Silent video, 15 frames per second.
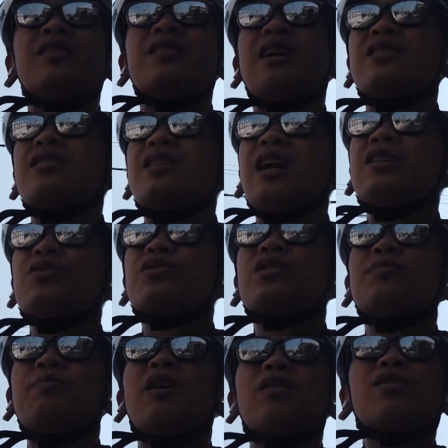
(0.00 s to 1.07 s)
但是它就是
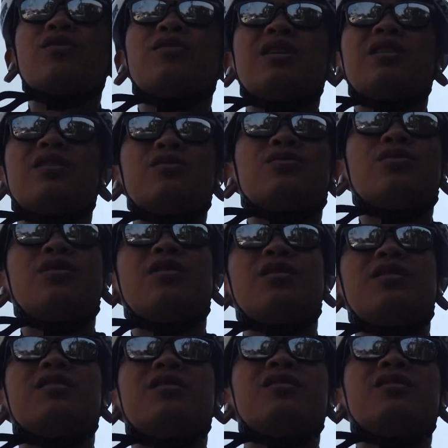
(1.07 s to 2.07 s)
保留了很多